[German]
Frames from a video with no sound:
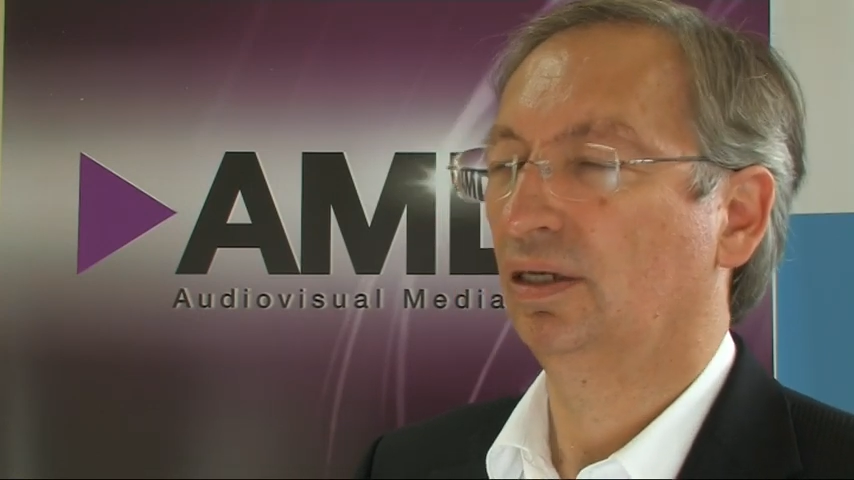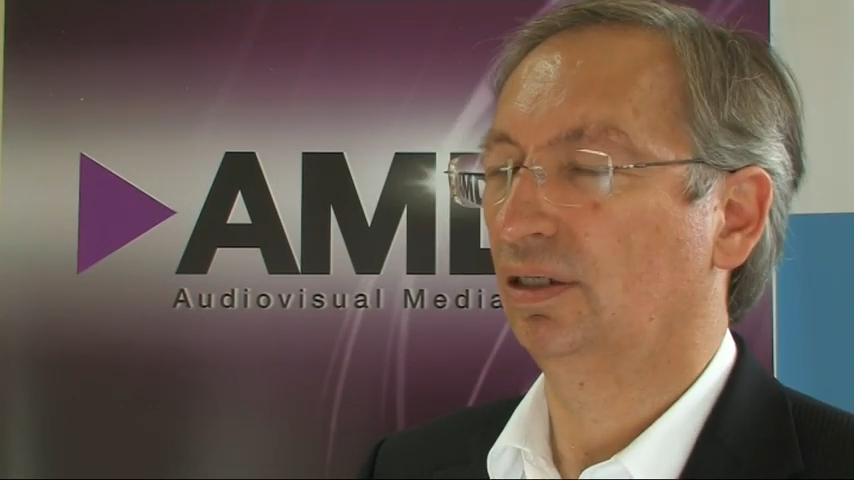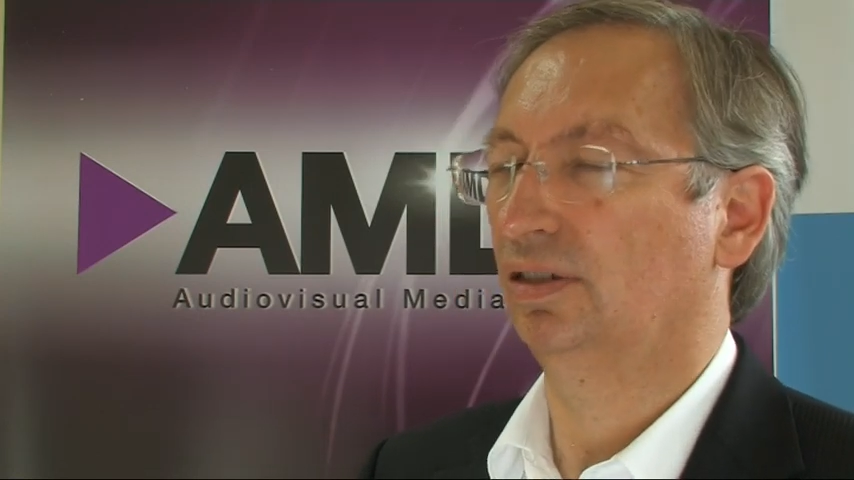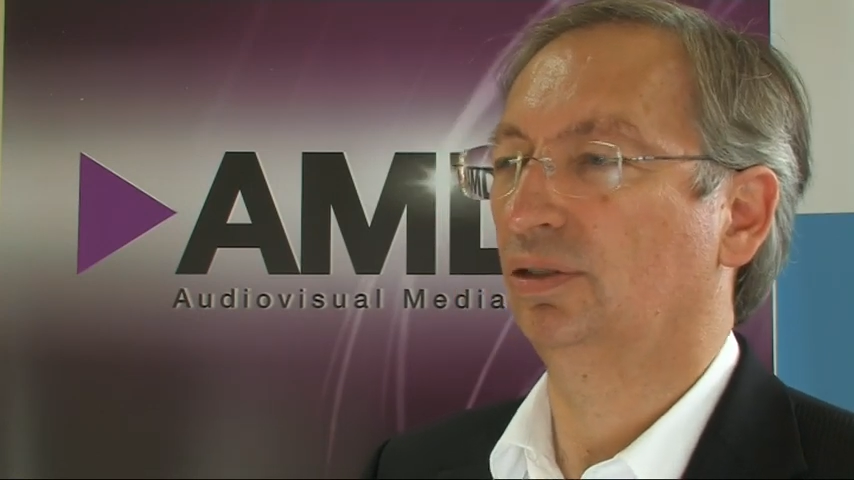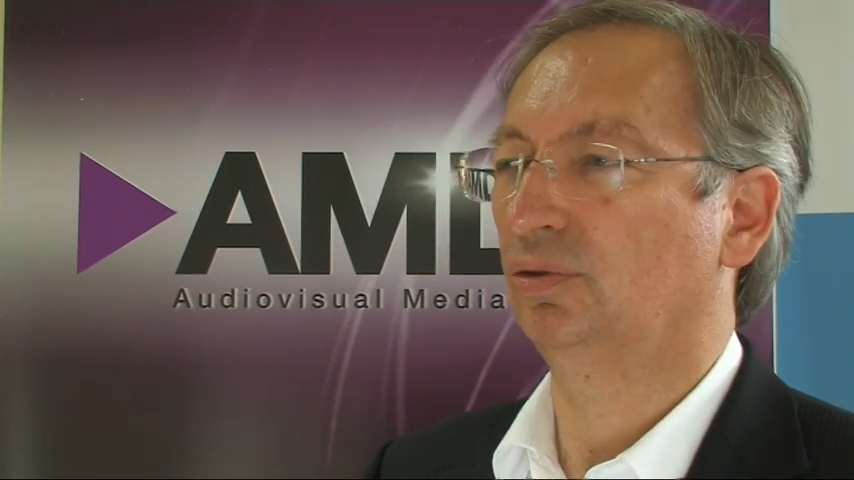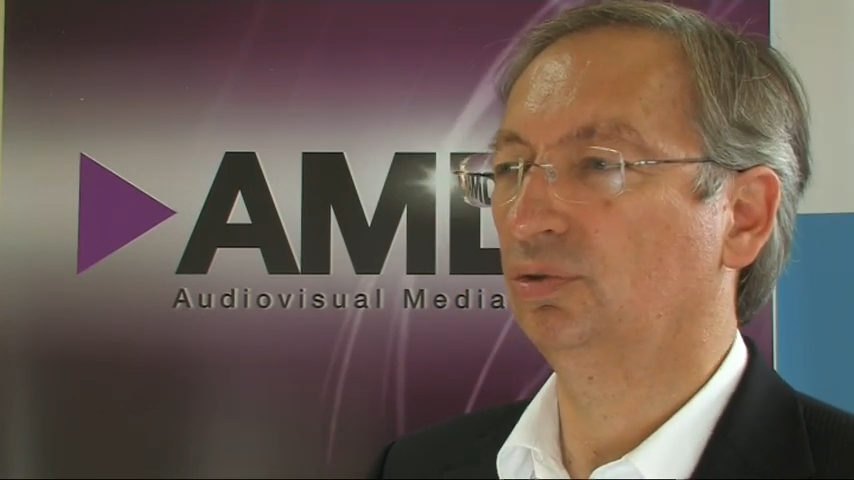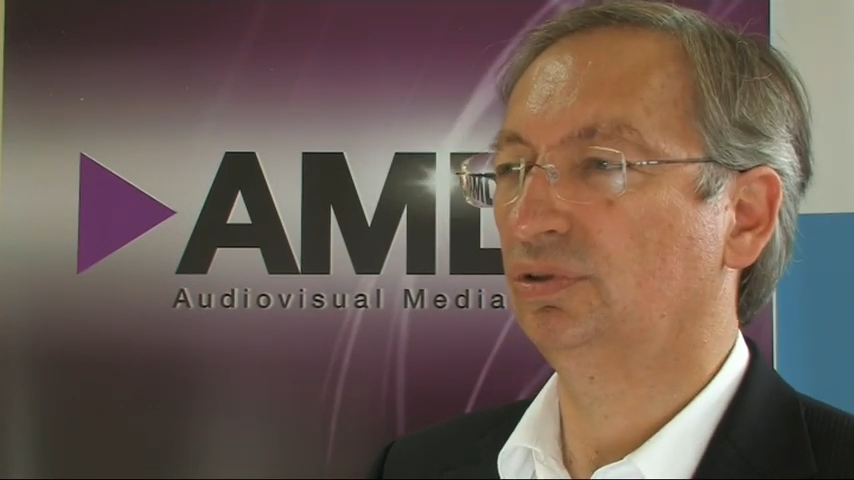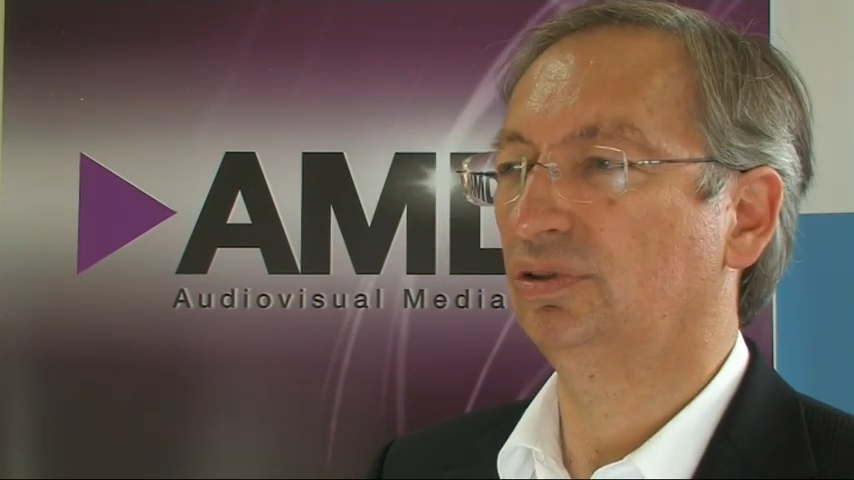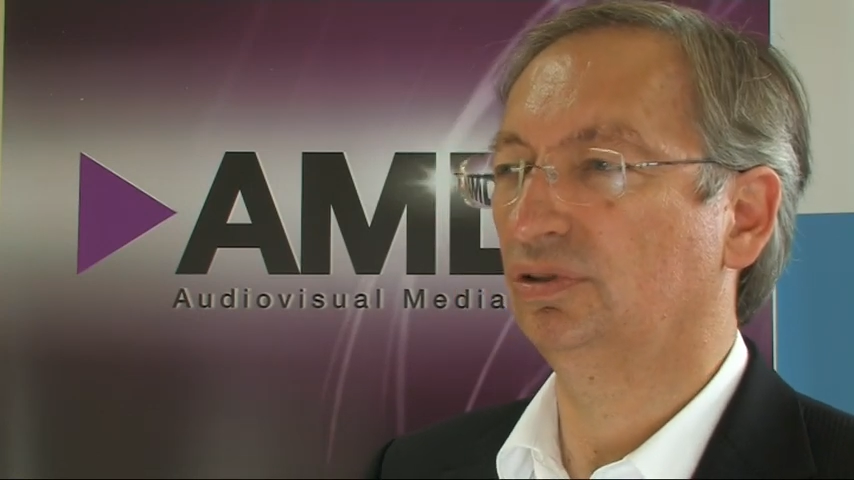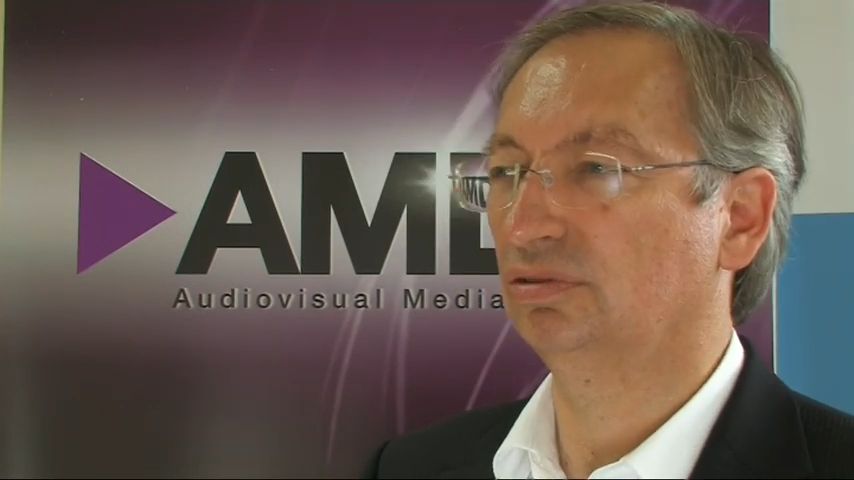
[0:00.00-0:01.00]
äh,
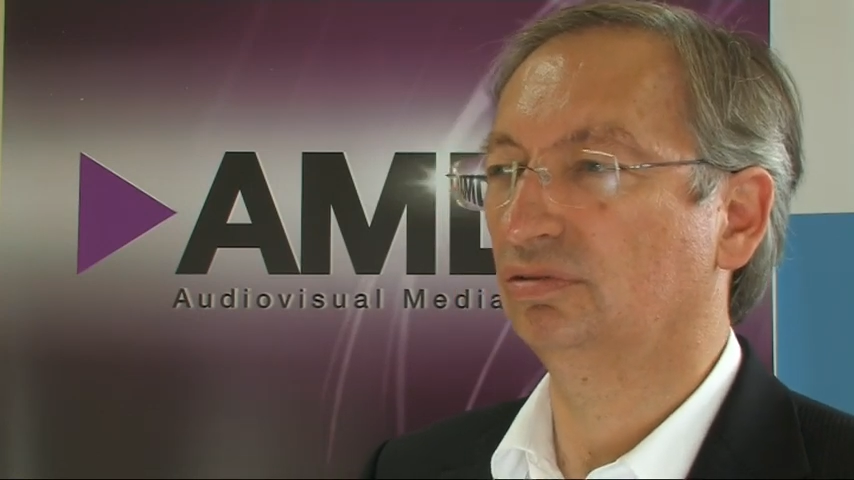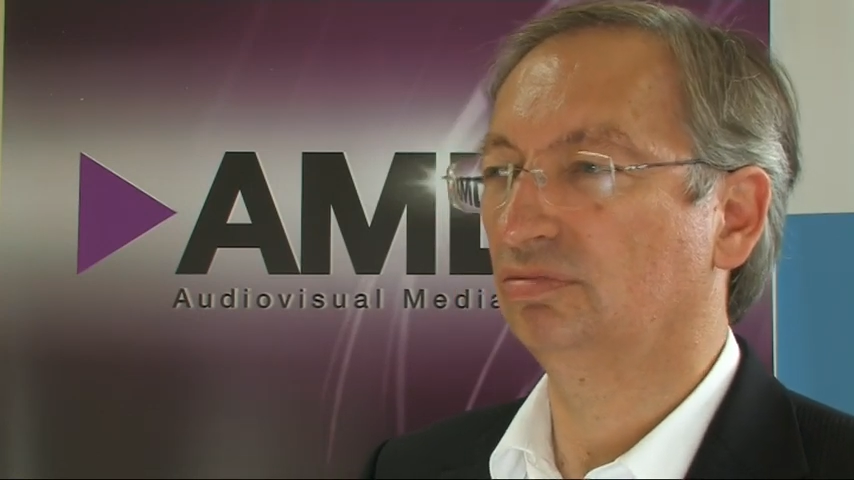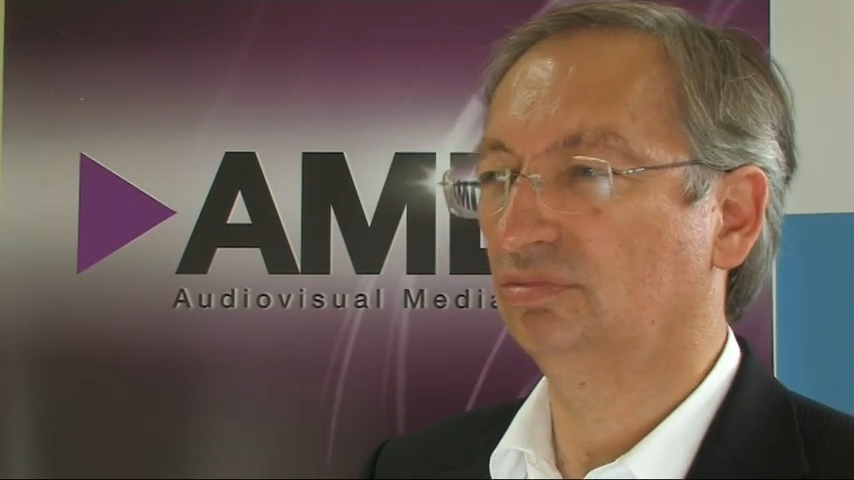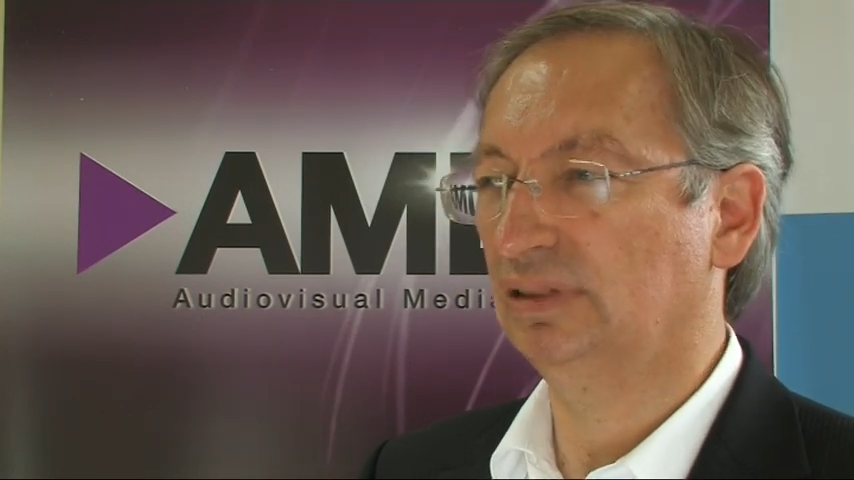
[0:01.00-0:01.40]
und äh,